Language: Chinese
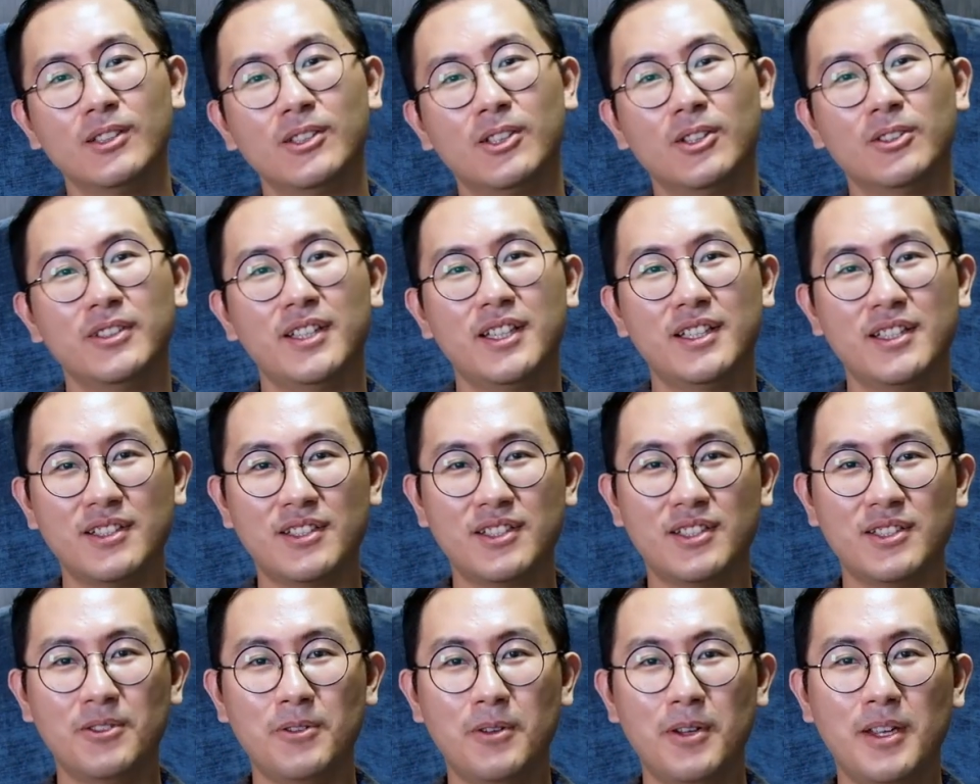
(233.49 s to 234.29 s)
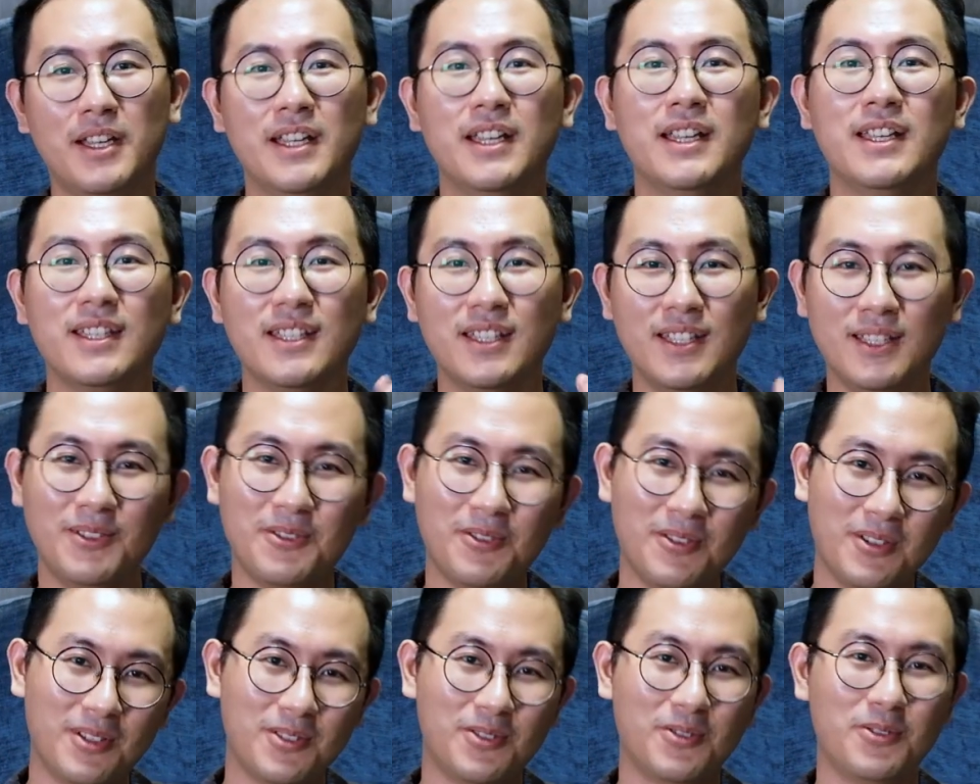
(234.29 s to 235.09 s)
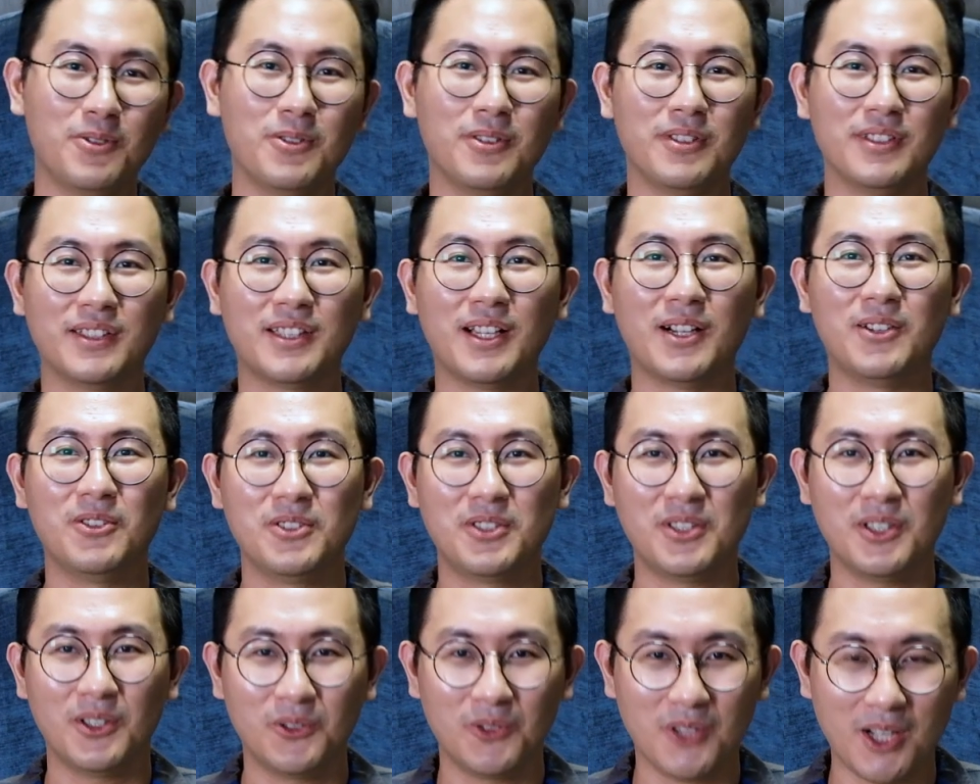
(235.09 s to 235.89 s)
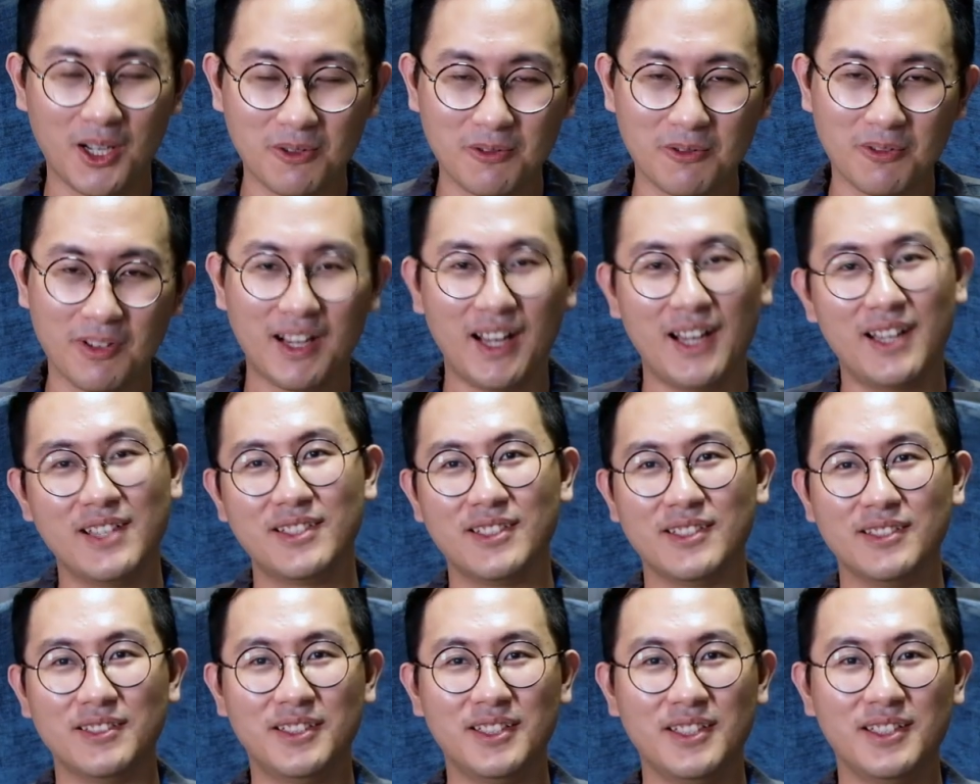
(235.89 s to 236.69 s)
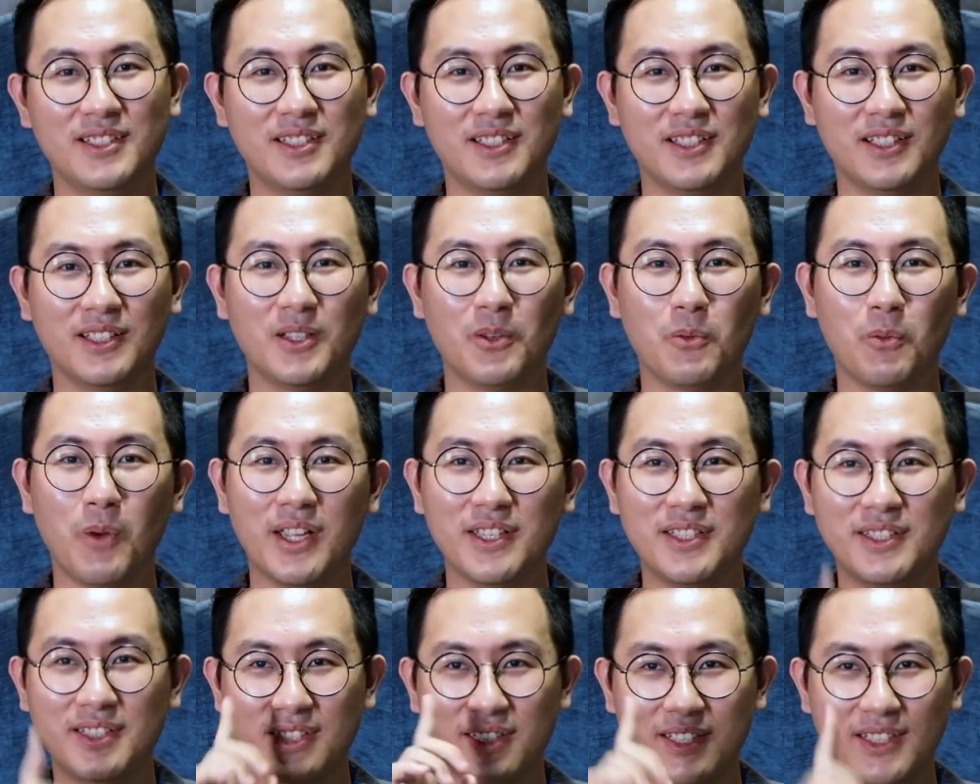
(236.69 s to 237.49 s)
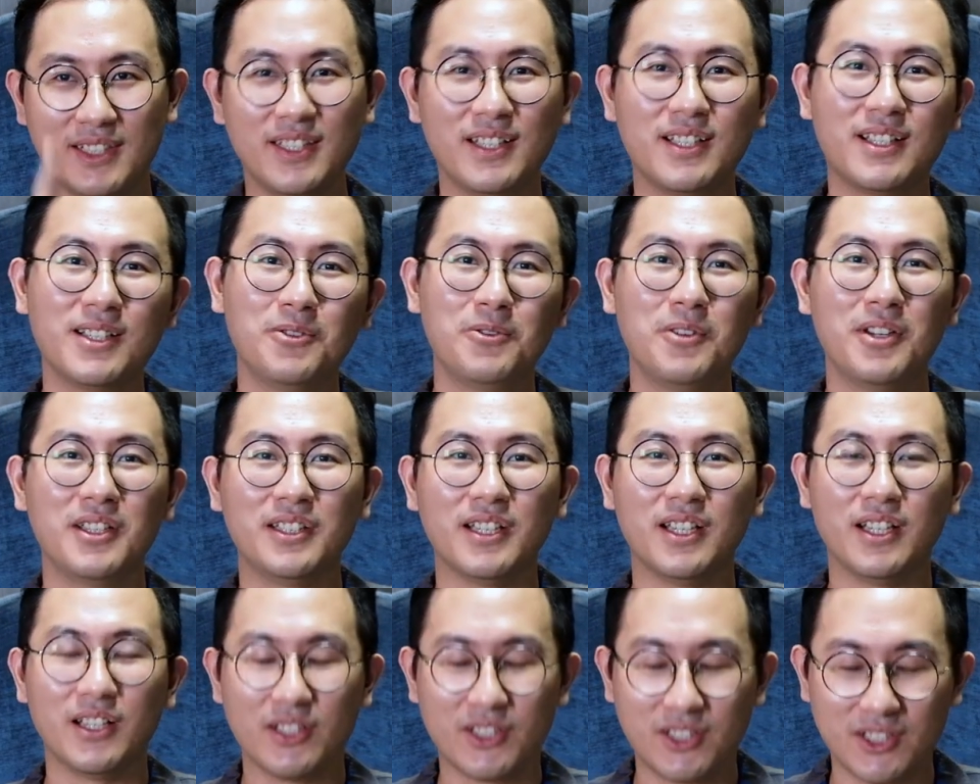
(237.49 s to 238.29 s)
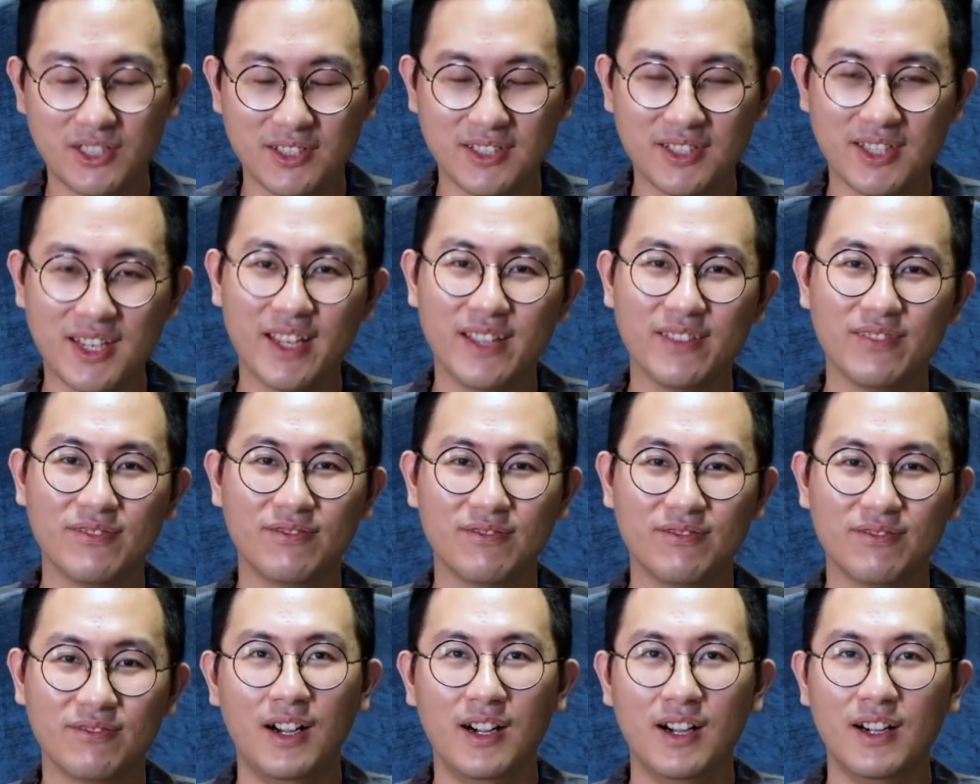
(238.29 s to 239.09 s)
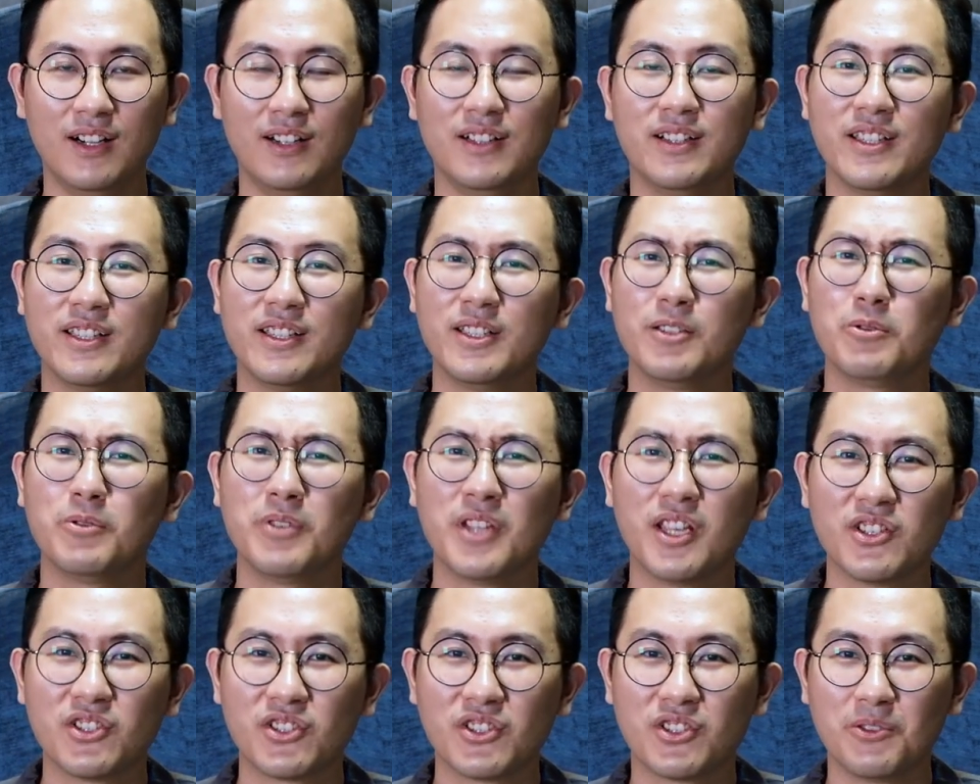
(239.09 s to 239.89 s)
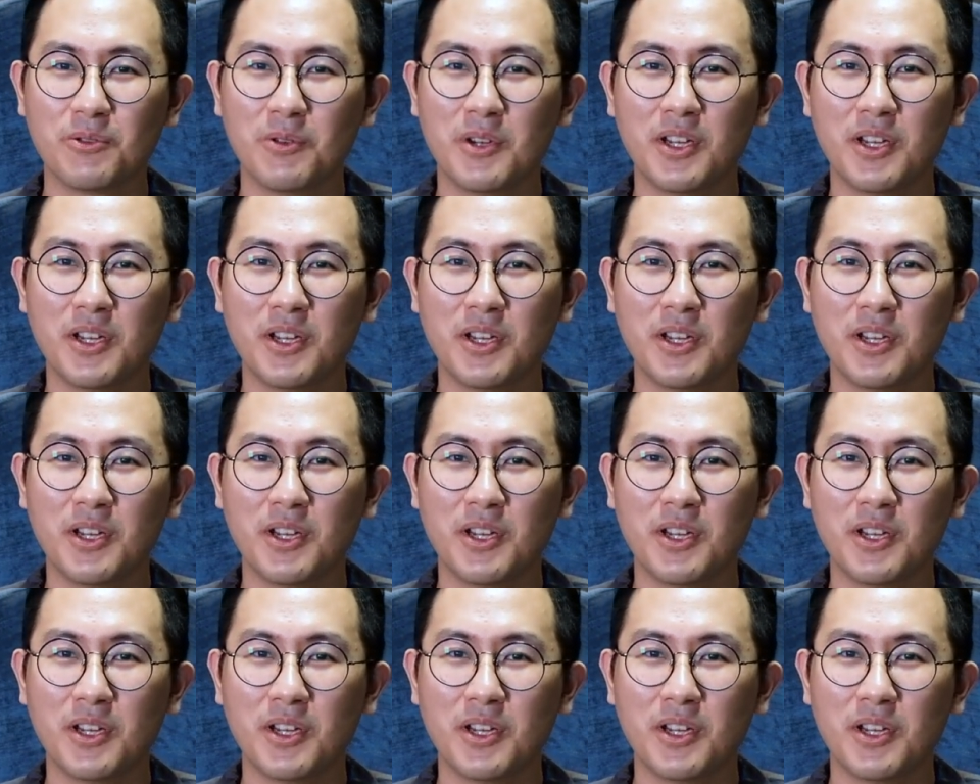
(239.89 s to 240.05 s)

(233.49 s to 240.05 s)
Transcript: 同年的十月，音乐剧《刀剑乱舞》开始进行了为期一个月的试演。二零一五年十